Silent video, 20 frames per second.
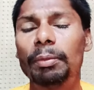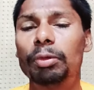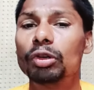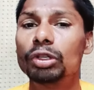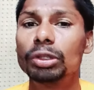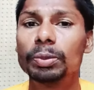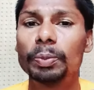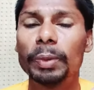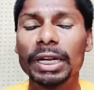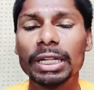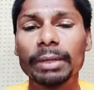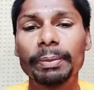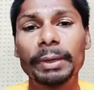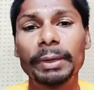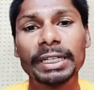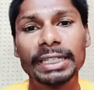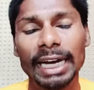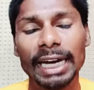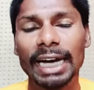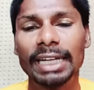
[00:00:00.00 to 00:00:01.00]
भूत प्रेत
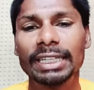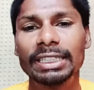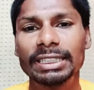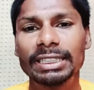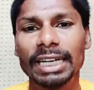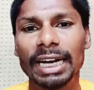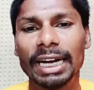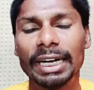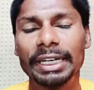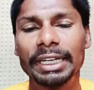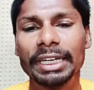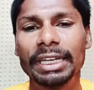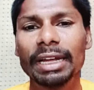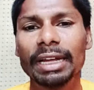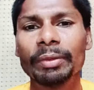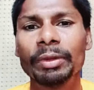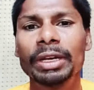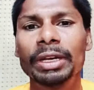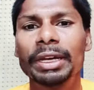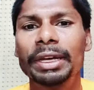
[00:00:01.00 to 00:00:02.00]
बैठा दिया है ठीक है